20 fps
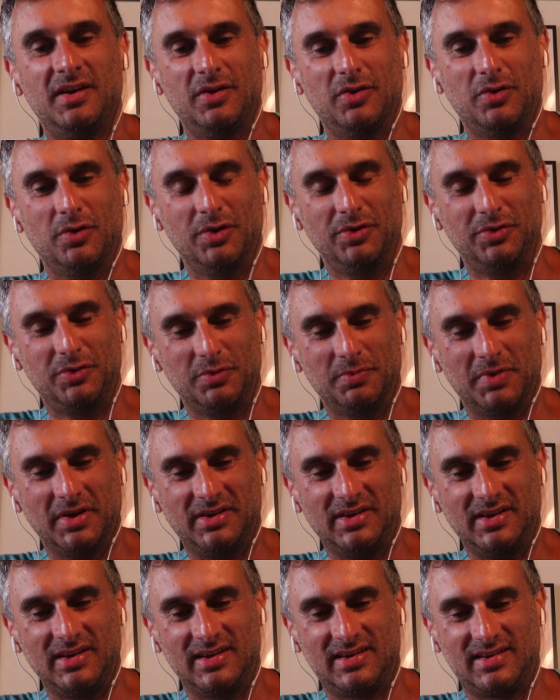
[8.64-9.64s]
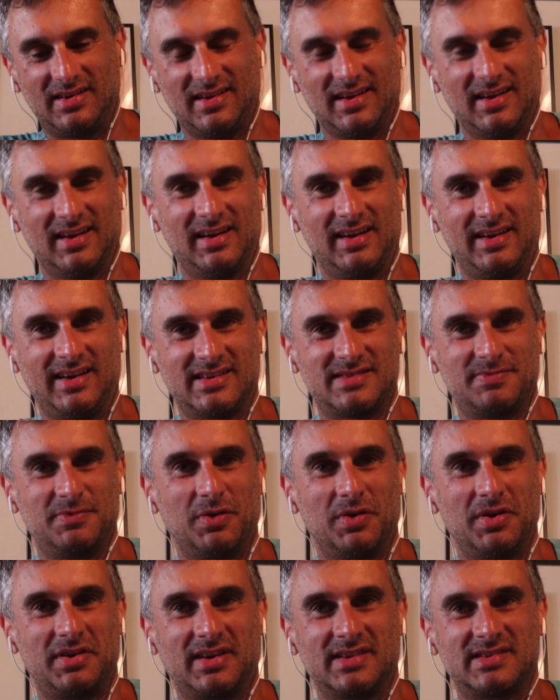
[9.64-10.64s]
und über die ich äh, jetzt mit
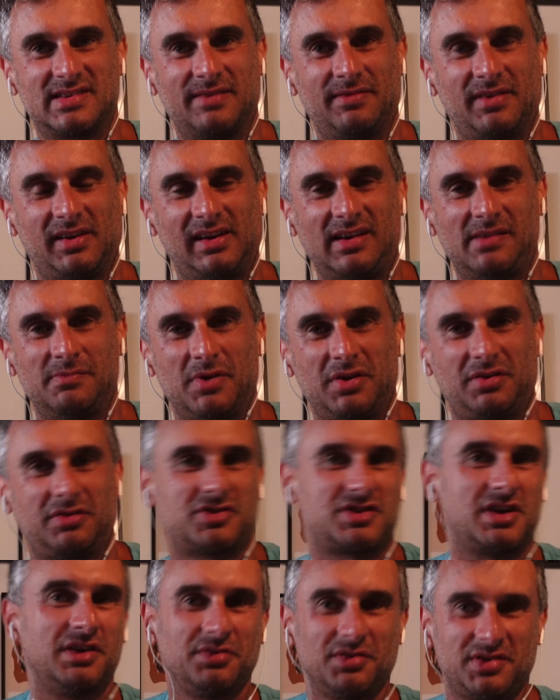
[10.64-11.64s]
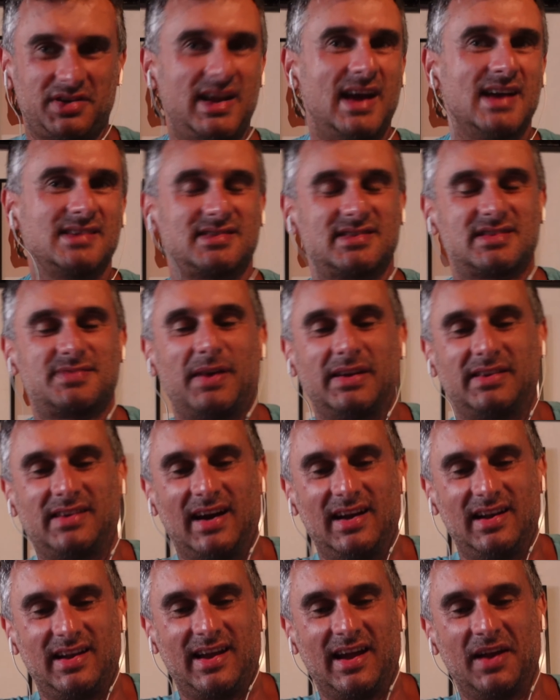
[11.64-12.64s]
euch ganz einfach reden möchte. Schaut euch die ersten zwei
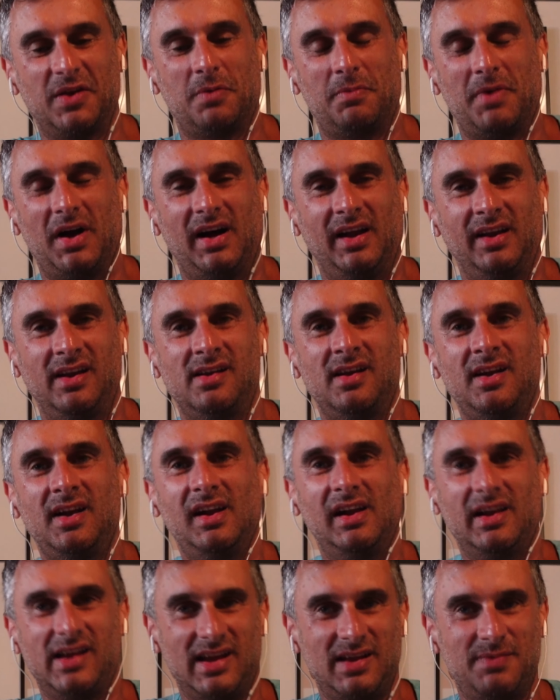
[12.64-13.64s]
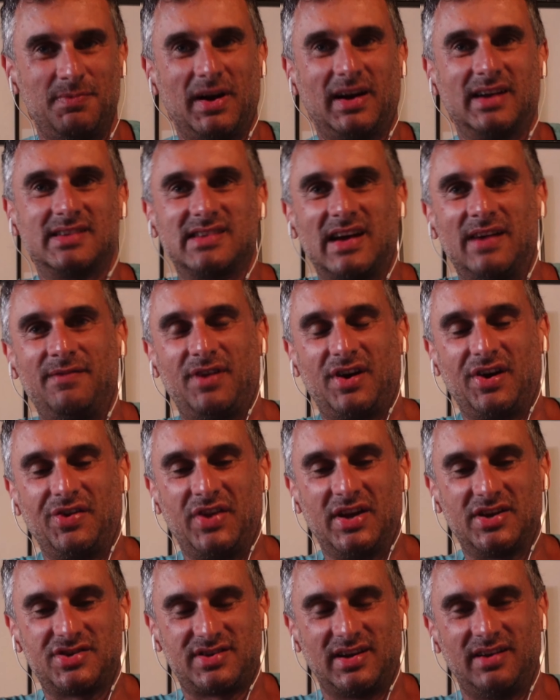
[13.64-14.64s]
Teile gerne nochmal an. Ich mache jetzt einfach an
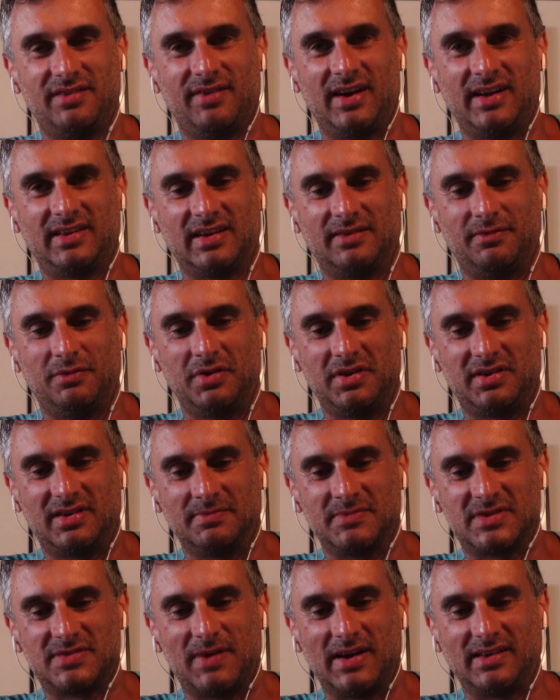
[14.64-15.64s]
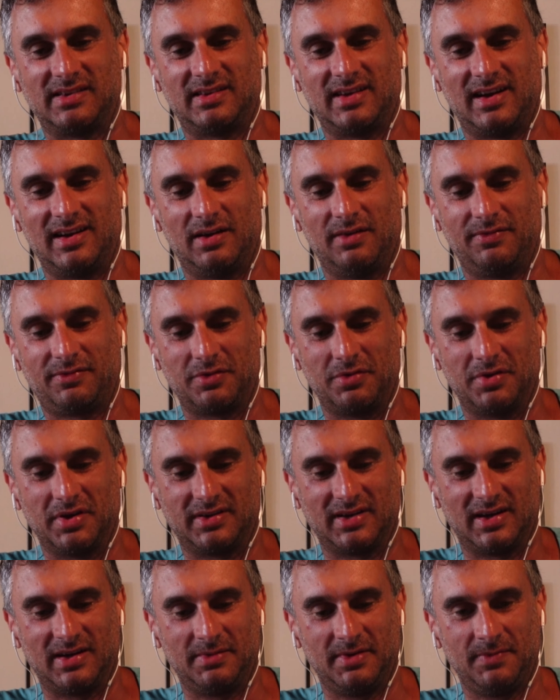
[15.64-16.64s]
der Stelle weiter, wo ich im zweiten Teil
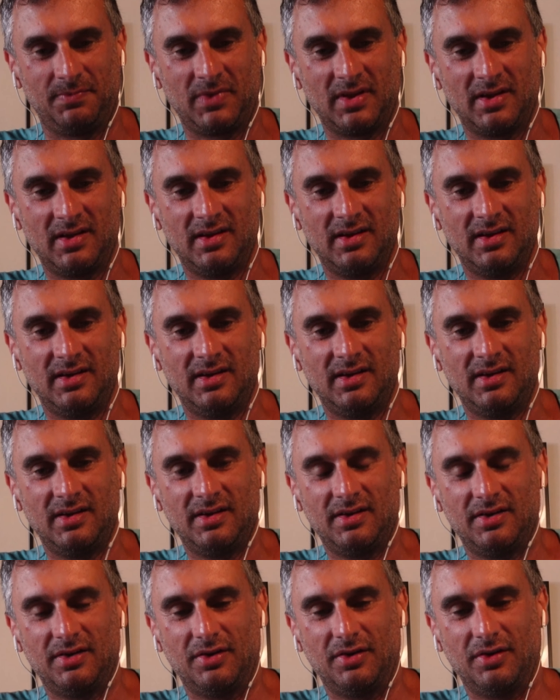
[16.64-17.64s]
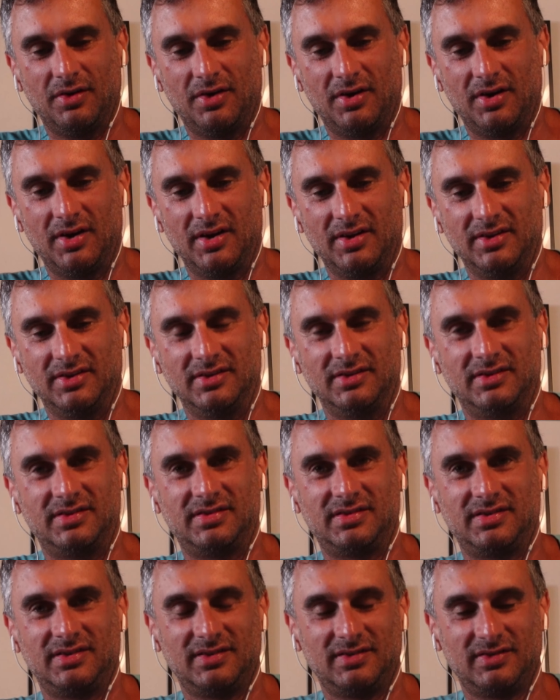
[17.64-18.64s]
aufgehört habe. Und
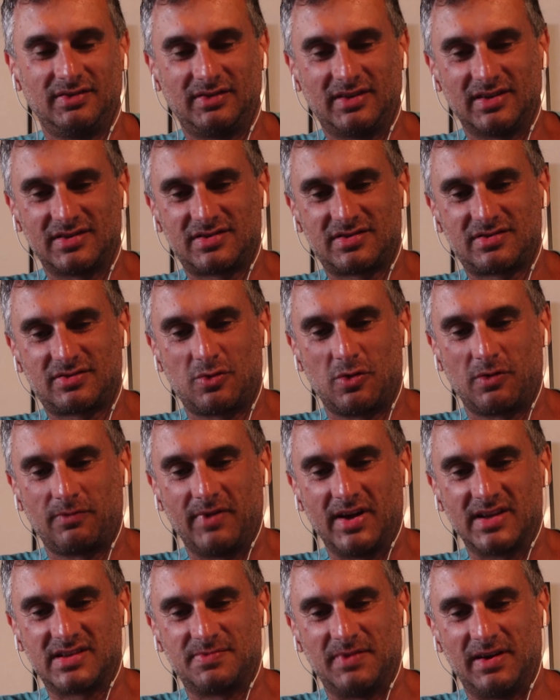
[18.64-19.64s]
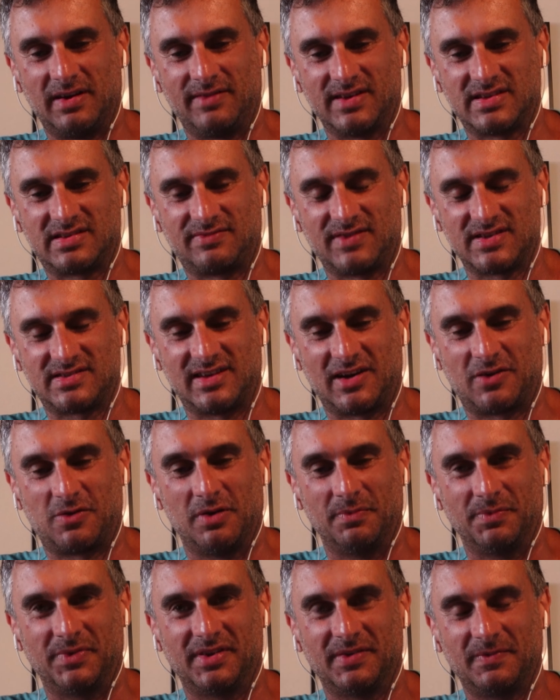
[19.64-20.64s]
das gucken wir jetzt mal, was, was da
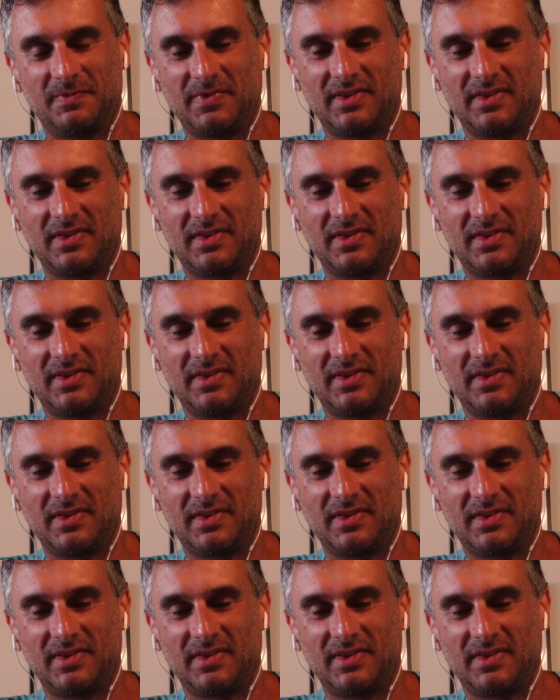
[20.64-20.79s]
kommt.